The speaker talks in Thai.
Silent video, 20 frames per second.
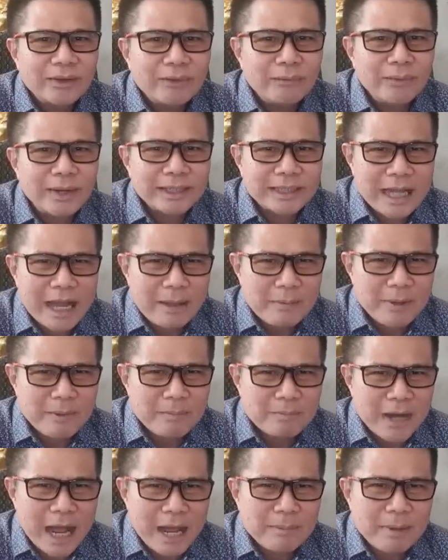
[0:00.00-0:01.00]
ว่าจะอภิ
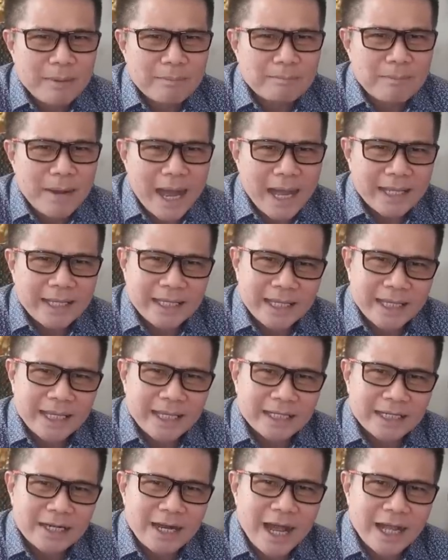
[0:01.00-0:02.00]
ปรายแบบปาหี
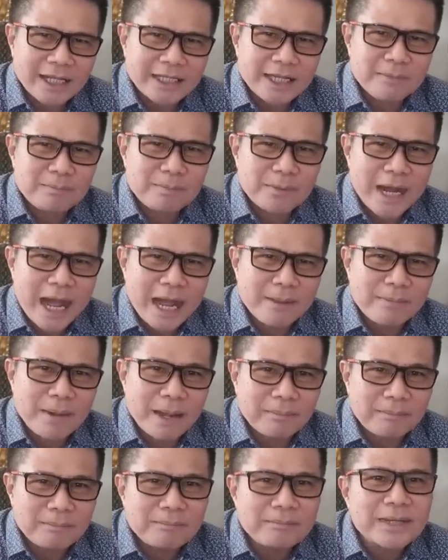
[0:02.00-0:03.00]
หรืออภิปราย
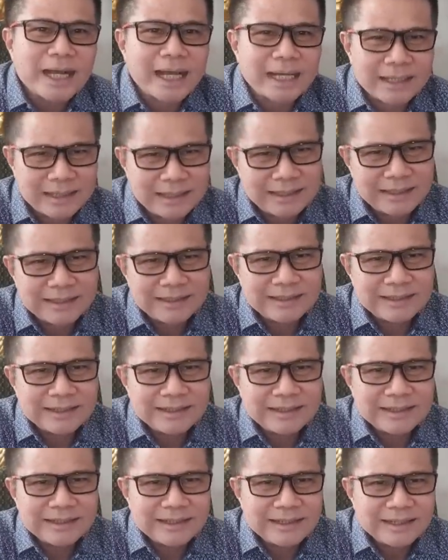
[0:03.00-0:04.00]
แบบไหน
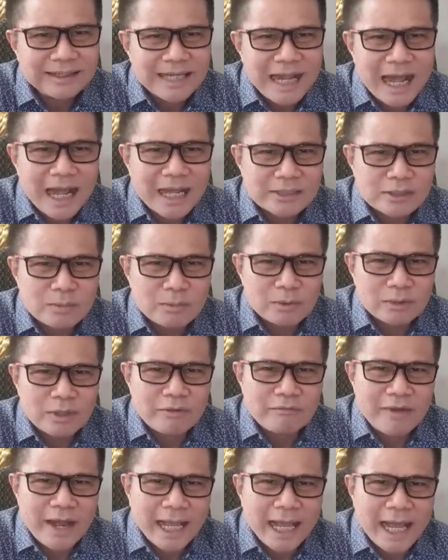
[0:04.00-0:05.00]
ถ้าสมมุติ
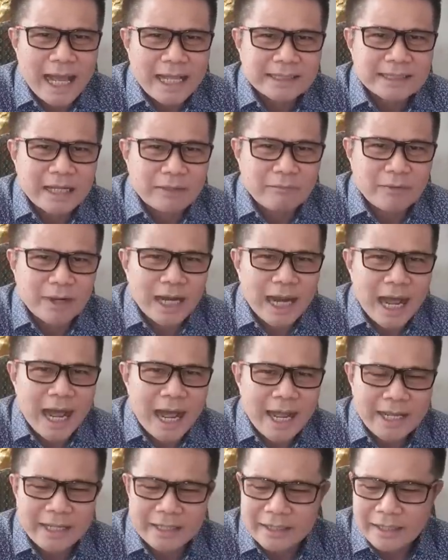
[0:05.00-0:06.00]
ว่าฝ่ายค้านจัดเวลา
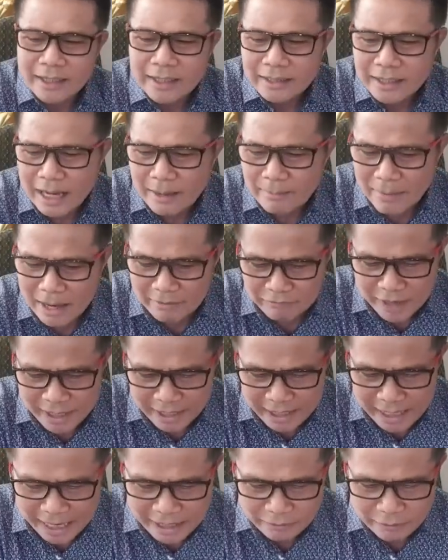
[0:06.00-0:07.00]
ให้ถ้ามาฝ่า
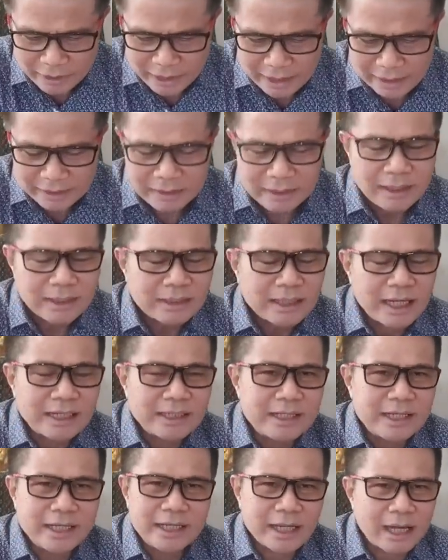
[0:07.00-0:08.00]
ยค้านโดยเด็ดทัน
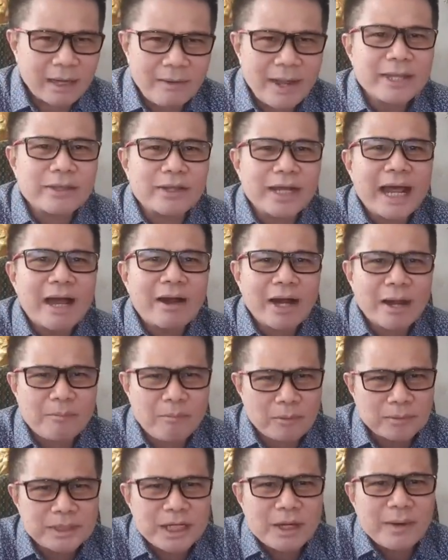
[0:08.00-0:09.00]
ทีเขาให้อยู่แล้วก็
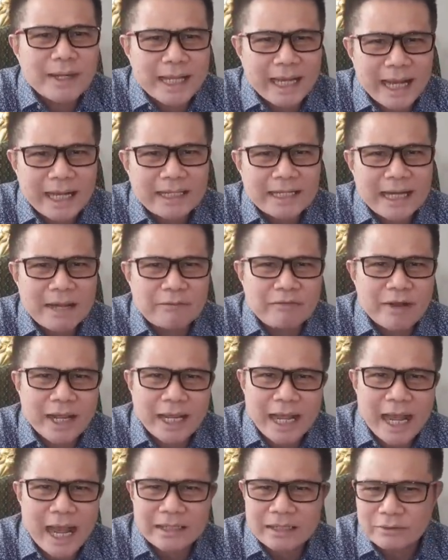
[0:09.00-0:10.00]
ผมเชื่อว่าอย่างนั้นนะฝ่า
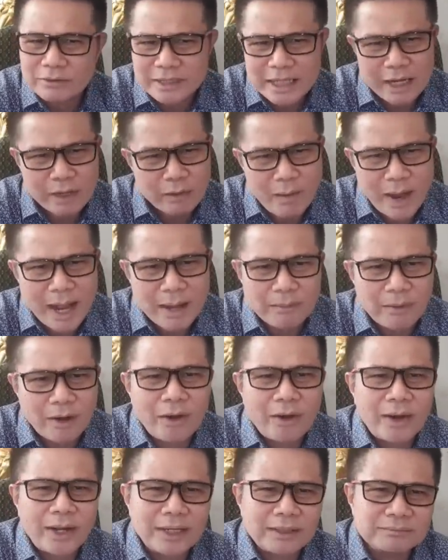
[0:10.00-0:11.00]
ยค้านเข้าใจกว้างพ
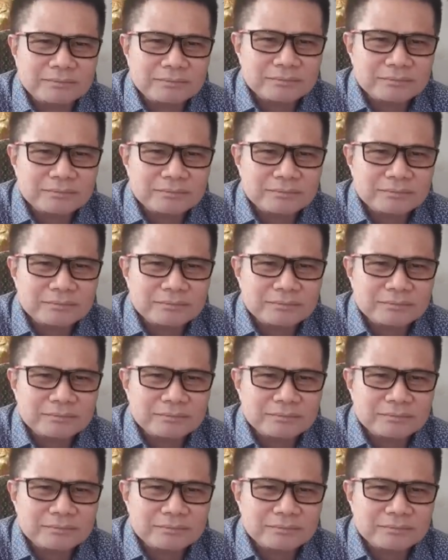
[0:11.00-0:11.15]
อฮะ